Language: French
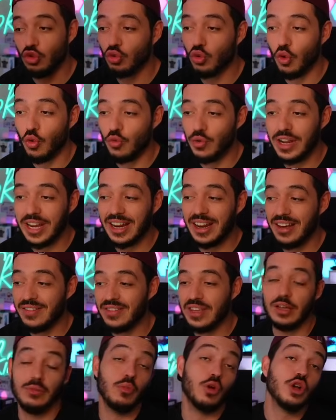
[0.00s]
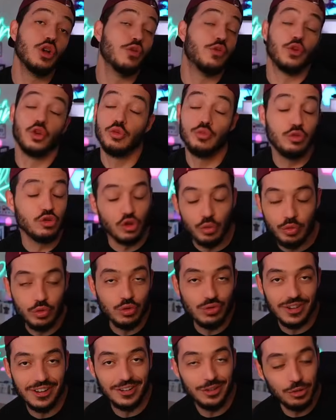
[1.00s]
trouve les claviers. Bon, ils le font de plus en
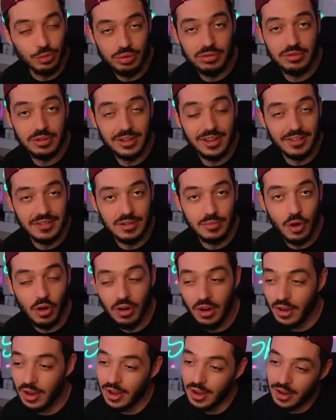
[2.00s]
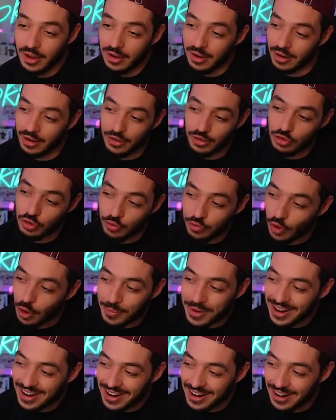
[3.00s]
plus, hein, tous quasiment. Euh, ce
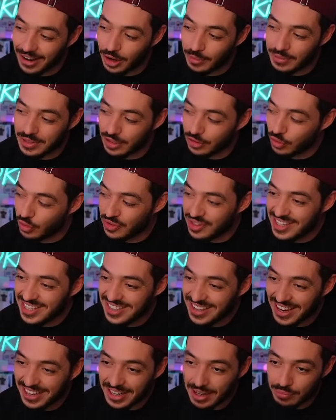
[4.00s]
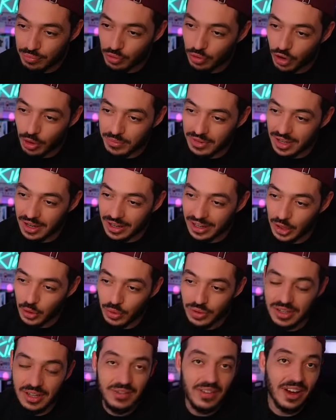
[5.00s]
format-là, là, comme ça, ce design un peu comme ça,
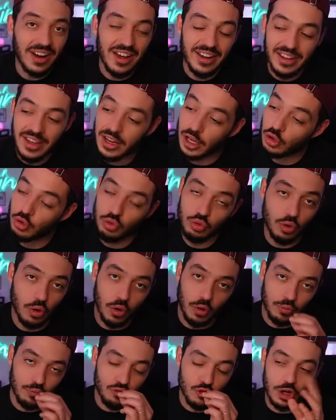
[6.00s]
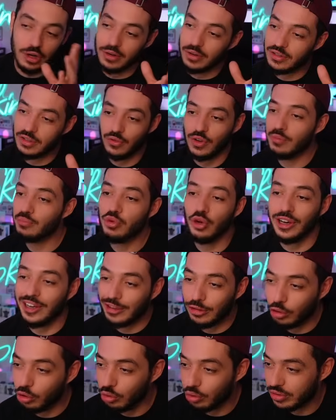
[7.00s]
rehaussé vers l'arrière et tout, on oh, se fait un peu
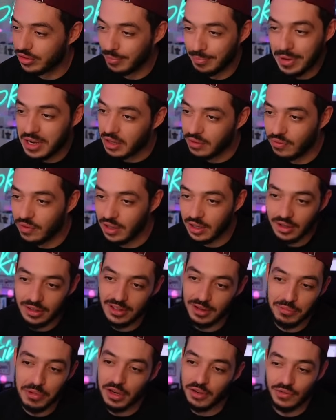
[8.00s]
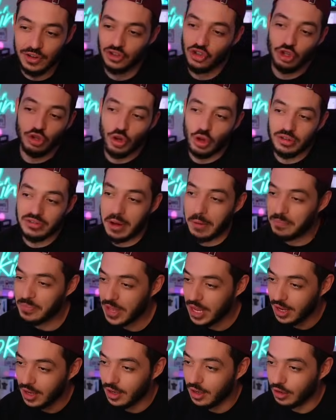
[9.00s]
rétro, c'est magnifique, c'est magnifique, j'adore ça.
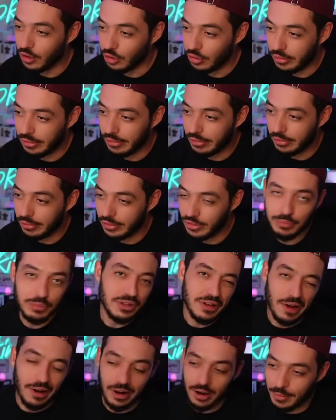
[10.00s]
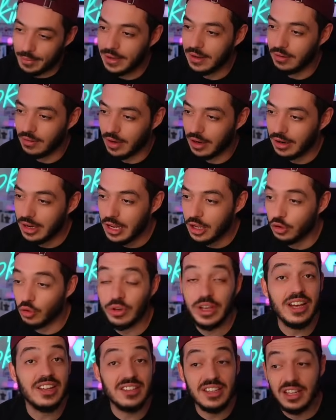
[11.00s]
Euh, c'est bizarre, hein, mais voilà.
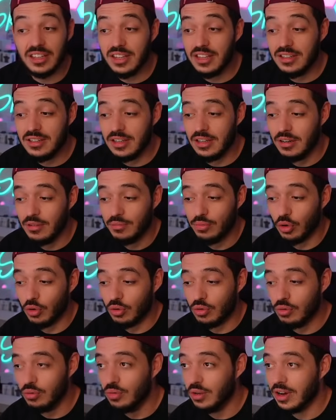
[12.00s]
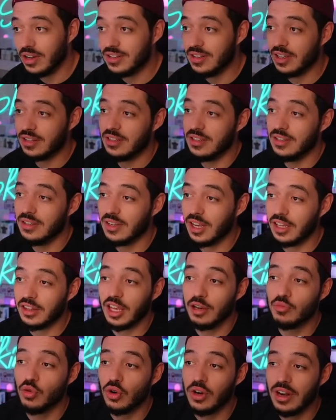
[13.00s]
Donc Azerty ici, pour le coup, Azerty, très
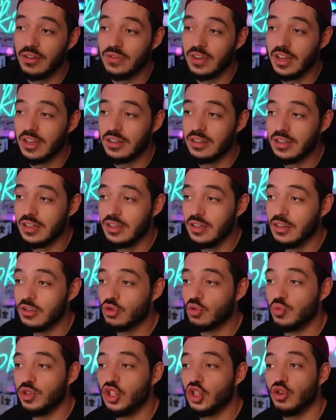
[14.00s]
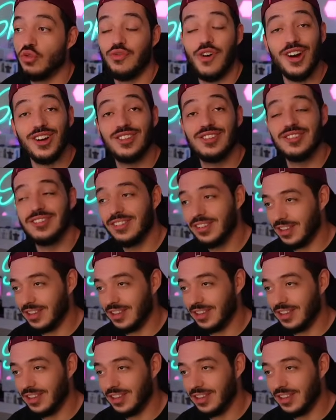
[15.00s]
très beau clavier ici, Switch Fox.